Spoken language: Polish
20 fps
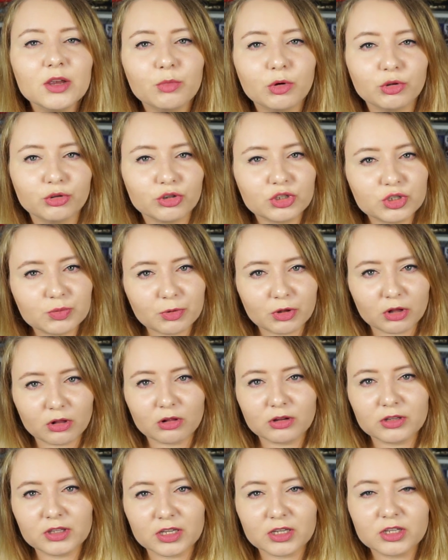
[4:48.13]
ponoć
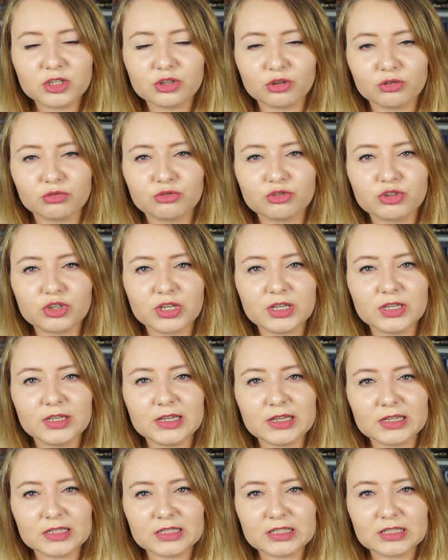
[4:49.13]
prolog tej książki
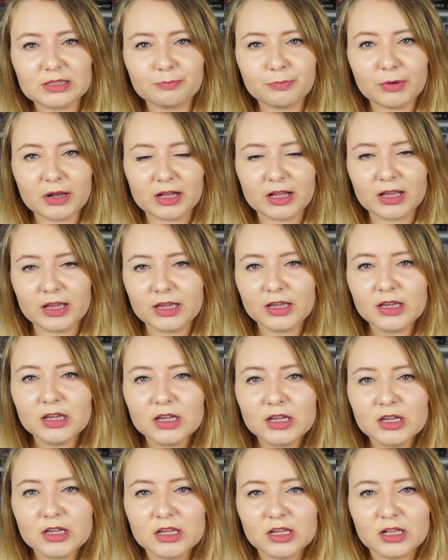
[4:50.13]
jest parę
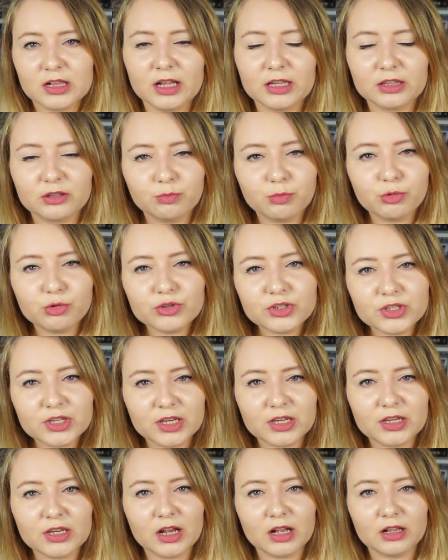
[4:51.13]
lat
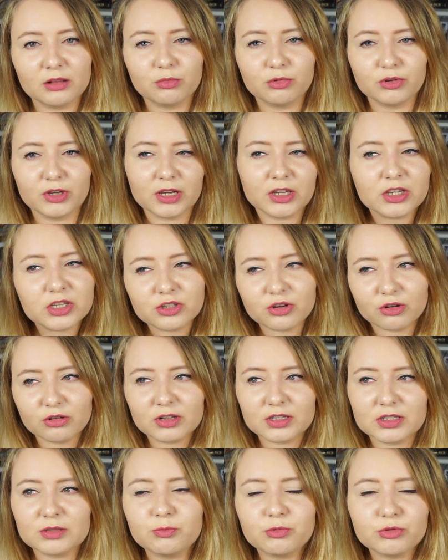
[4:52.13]
później albo jakiś
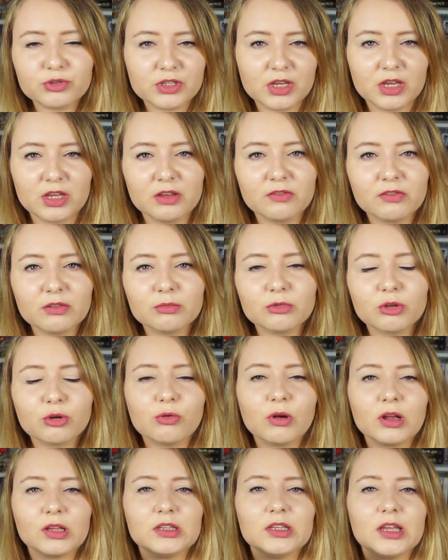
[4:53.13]
okres później, nie wiem
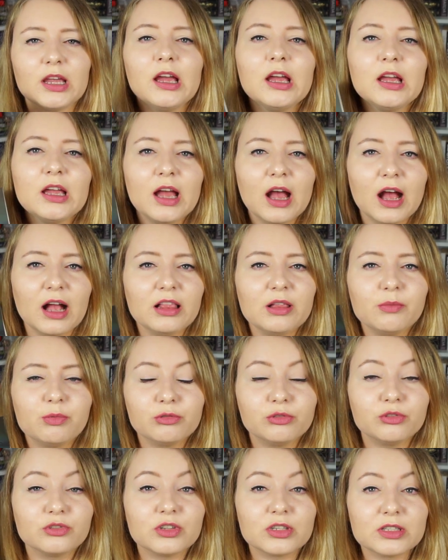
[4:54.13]
dokładnie, ale
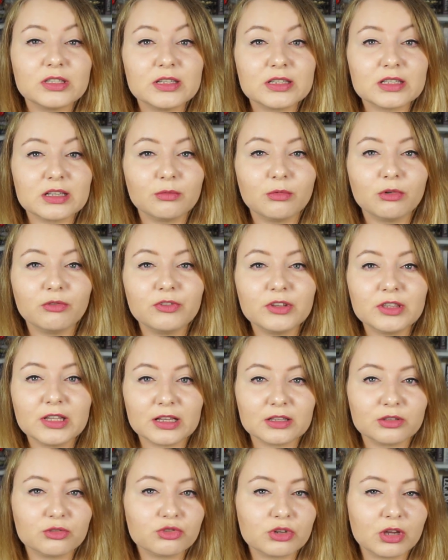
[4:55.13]
ponoć jest
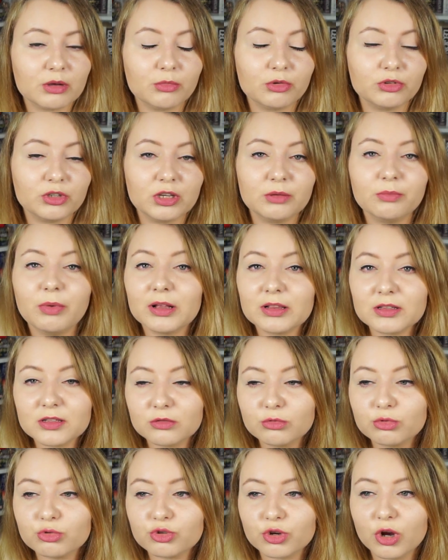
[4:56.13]
niesamowita, słyszałam o niej bardzo
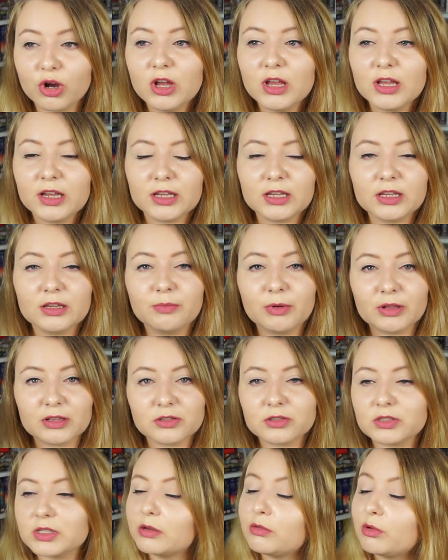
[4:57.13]
dużo i
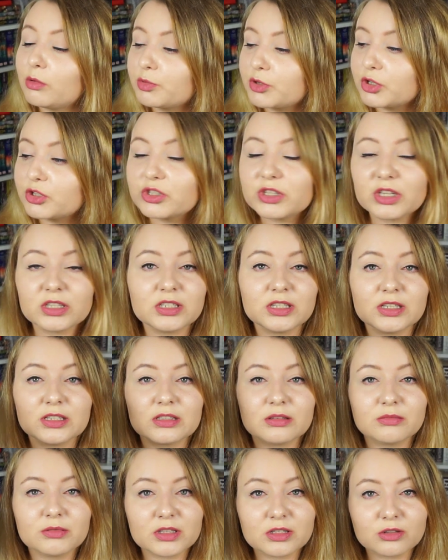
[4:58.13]
bardzo chciałam ją przeczytać i
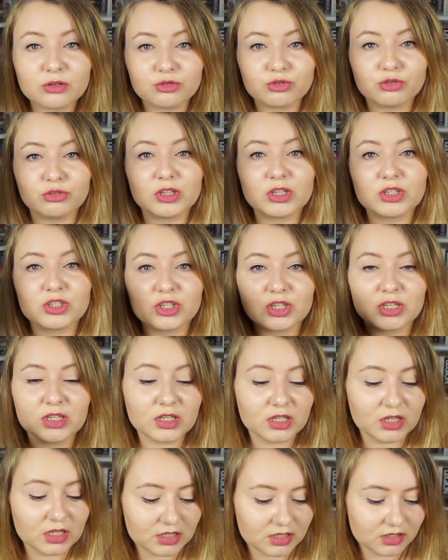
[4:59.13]
jestem zaskoczona, że
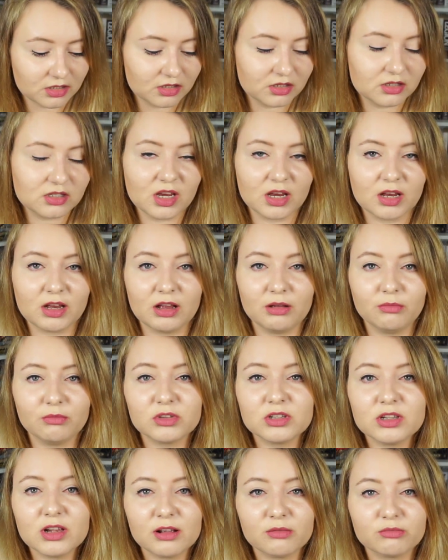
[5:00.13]
jest cienka.
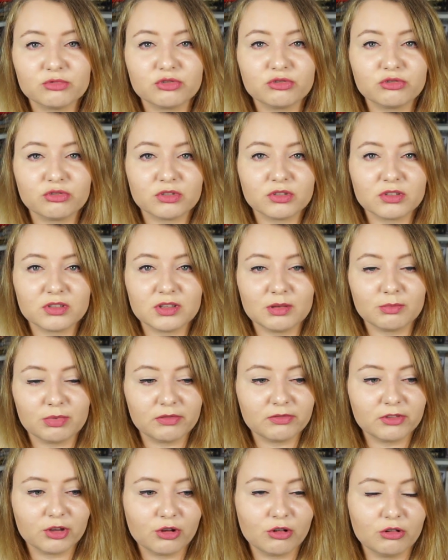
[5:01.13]
Myślałam, że to jest
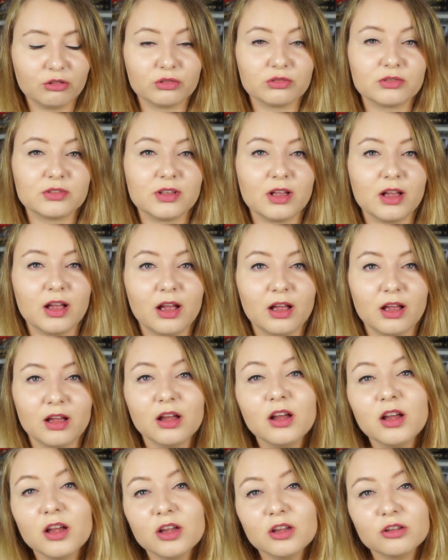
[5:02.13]
naprawdę kolos, a
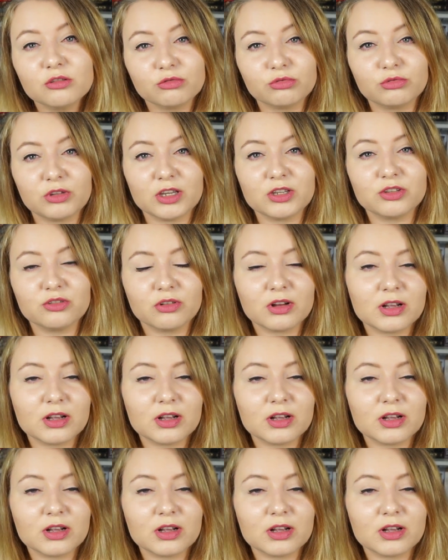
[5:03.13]
tutaj się